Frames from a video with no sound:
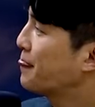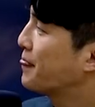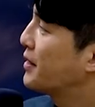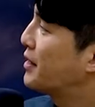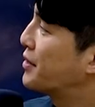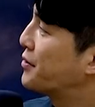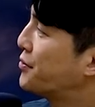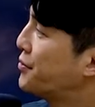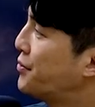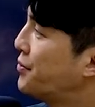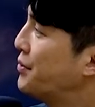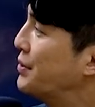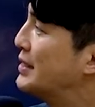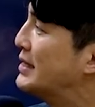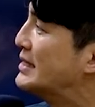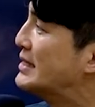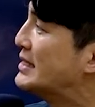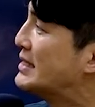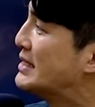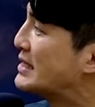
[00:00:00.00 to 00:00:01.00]
그리고
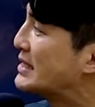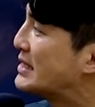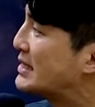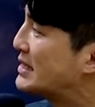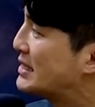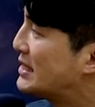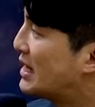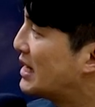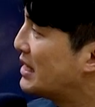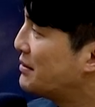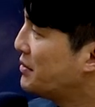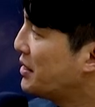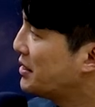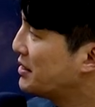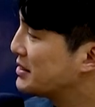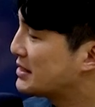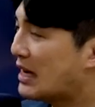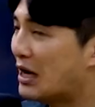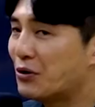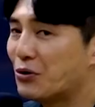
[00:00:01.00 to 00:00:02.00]
그
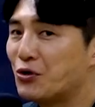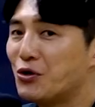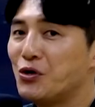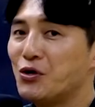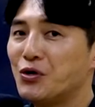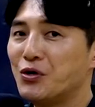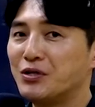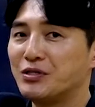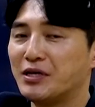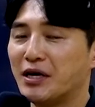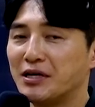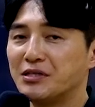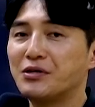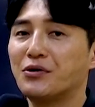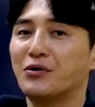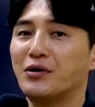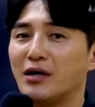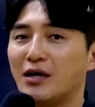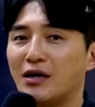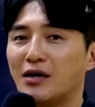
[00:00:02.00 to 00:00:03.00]
다음에는 사료를 이제
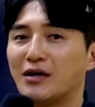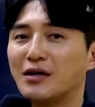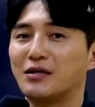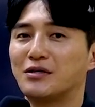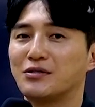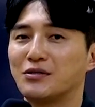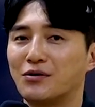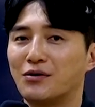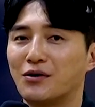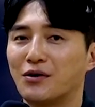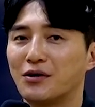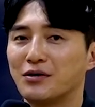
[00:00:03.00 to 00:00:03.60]
해석을 해야겠죠.